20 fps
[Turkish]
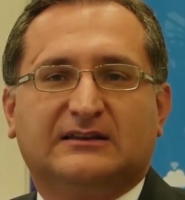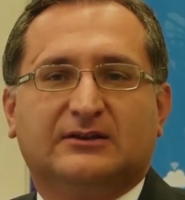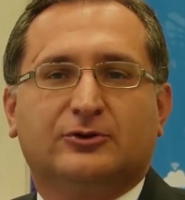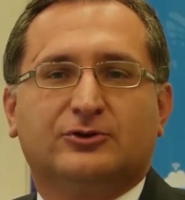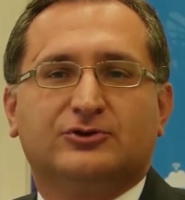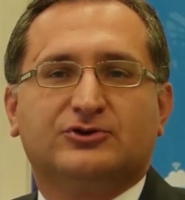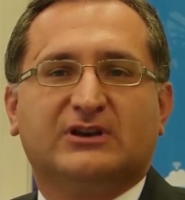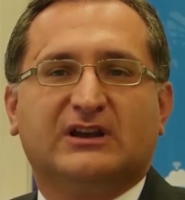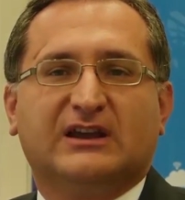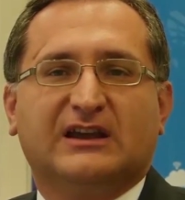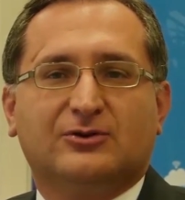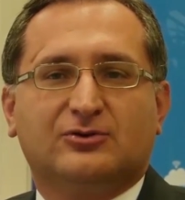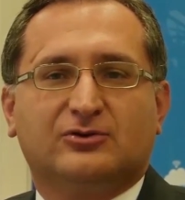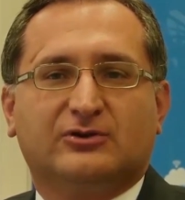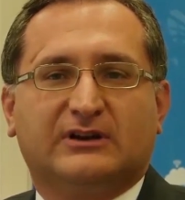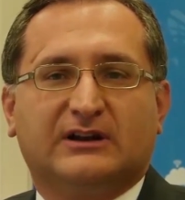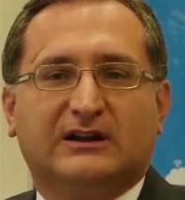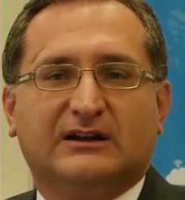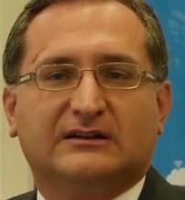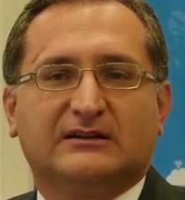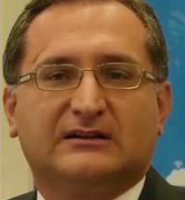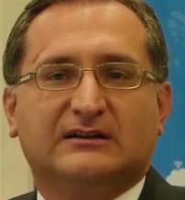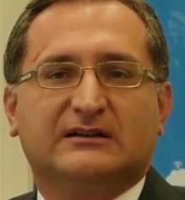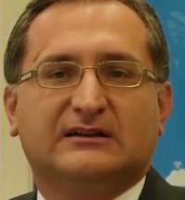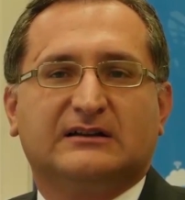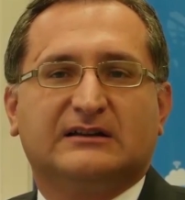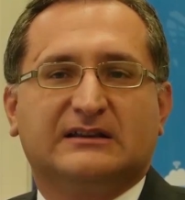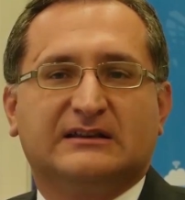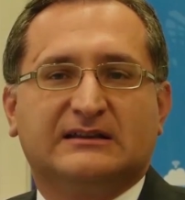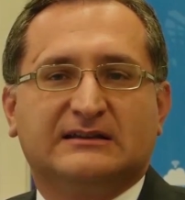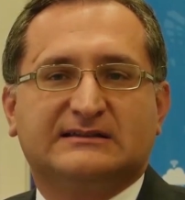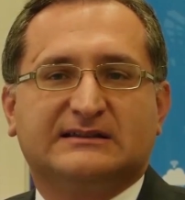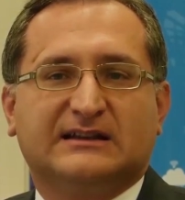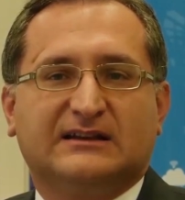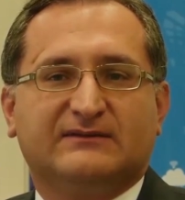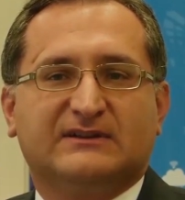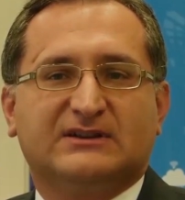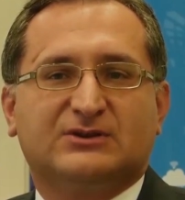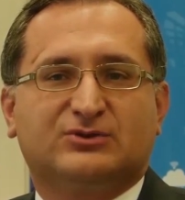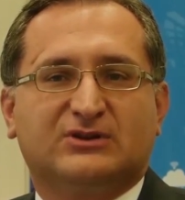teknolojiye ek olarak
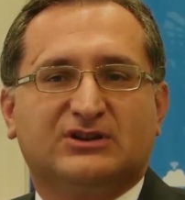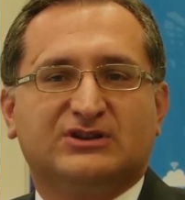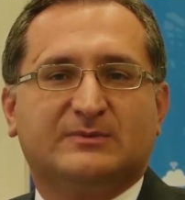insan ve